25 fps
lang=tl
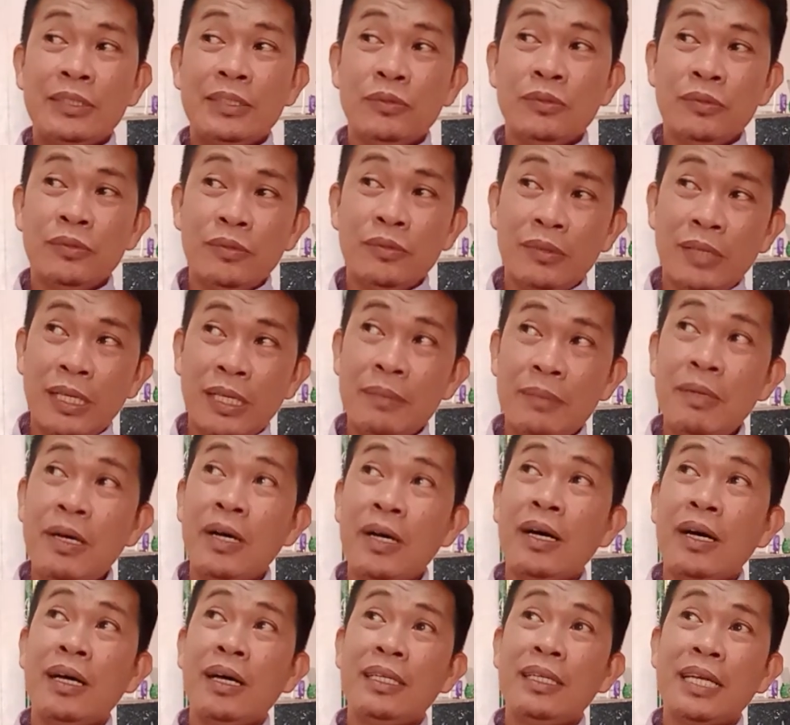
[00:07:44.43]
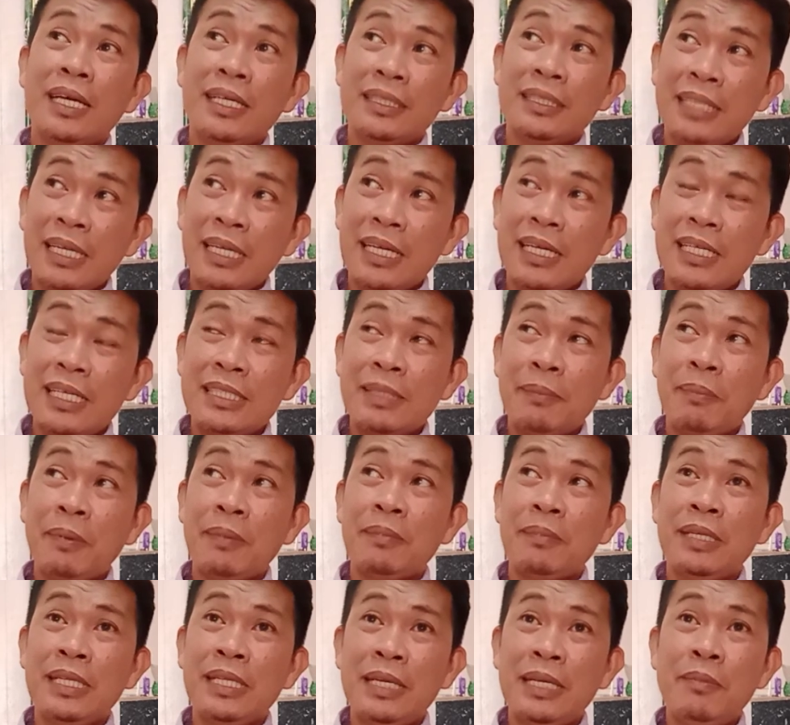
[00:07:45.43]
At yung, ba, nakatira
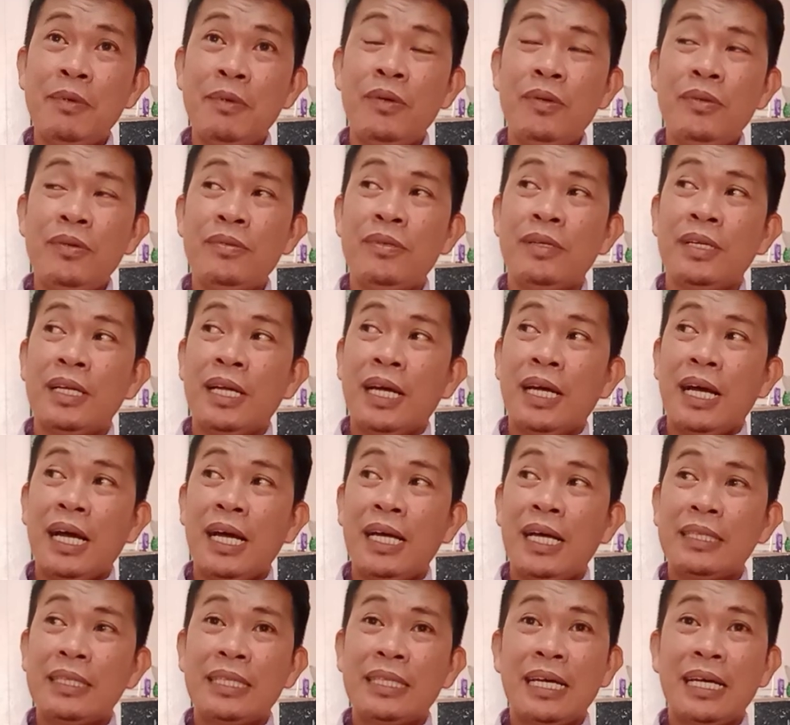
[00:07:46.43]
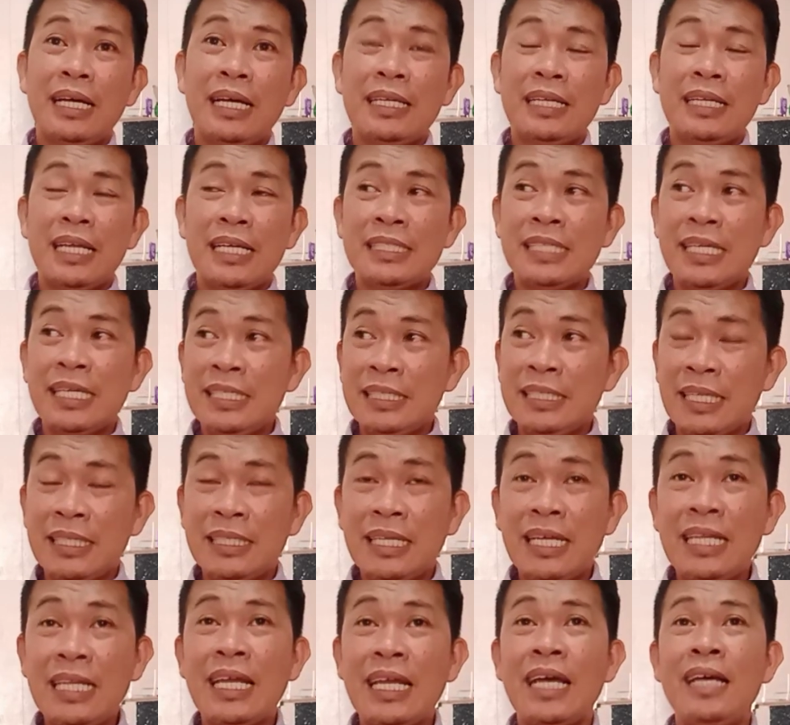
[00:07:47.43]
ka sa pamilya mo, at uh, nasa
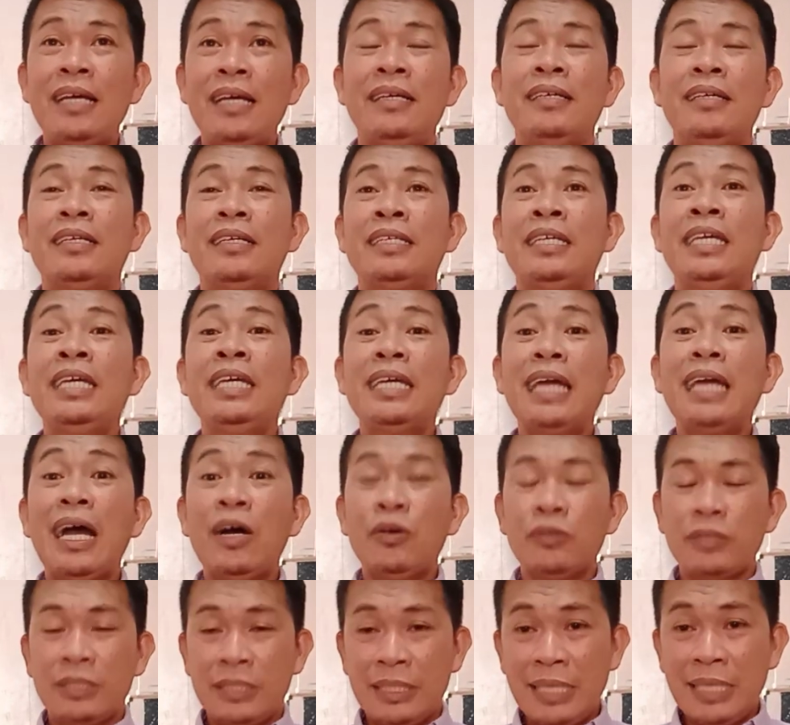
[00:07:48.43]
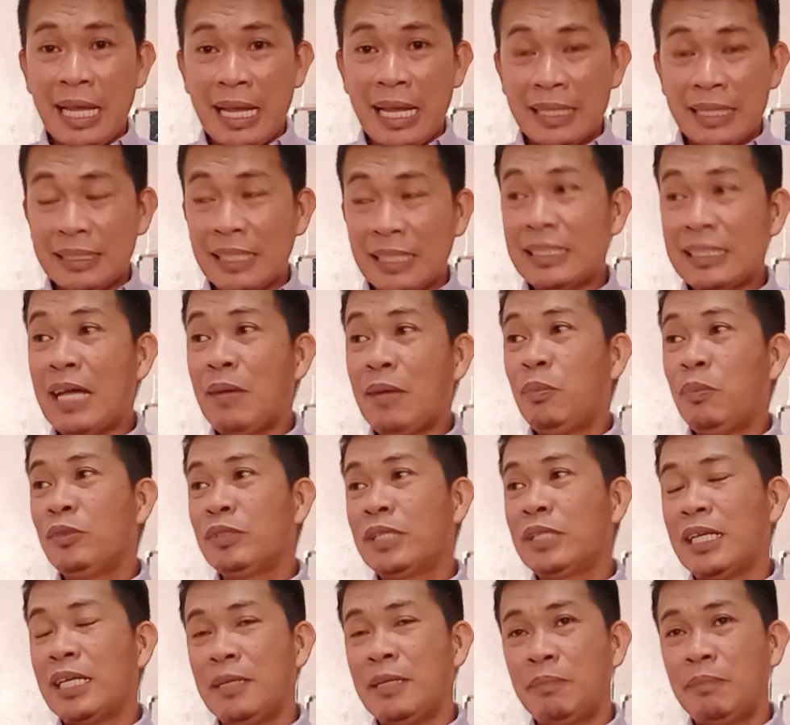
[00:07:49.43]
edad ka na, kick out ka,
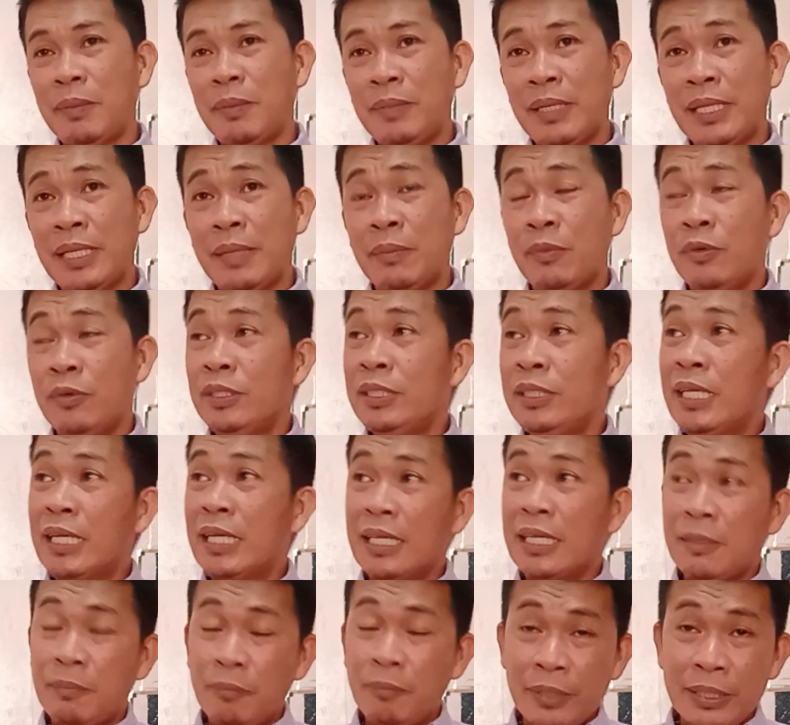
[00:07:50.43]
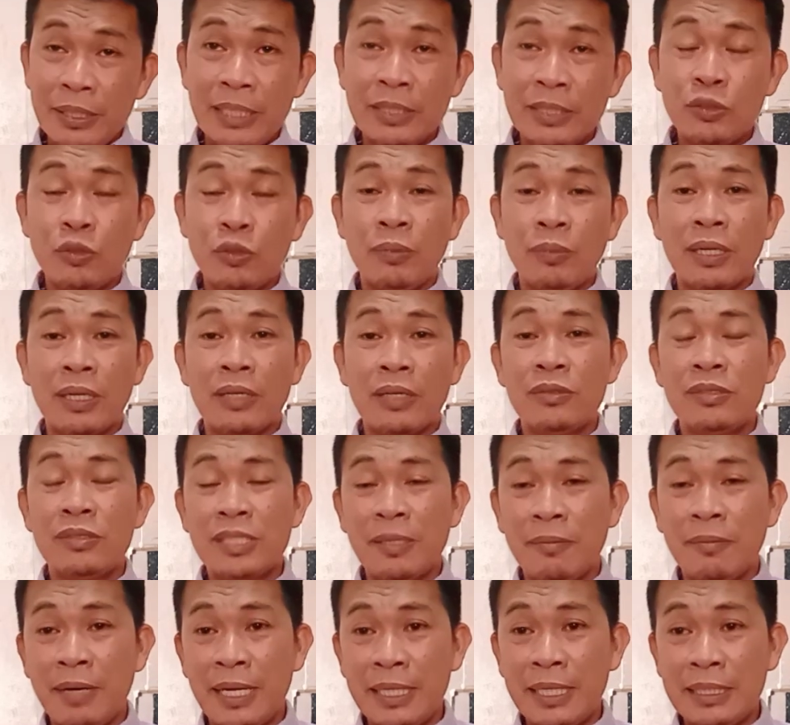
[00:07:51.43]
tatapon ka ng pamilya mo, hindi ka na pwedeng
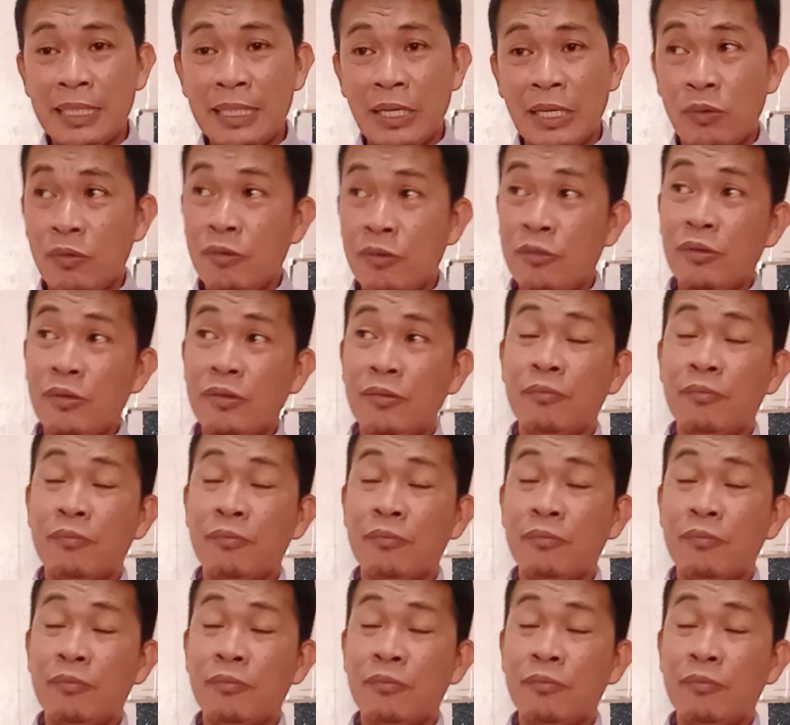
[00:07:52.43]
tumeron sa bahay nila.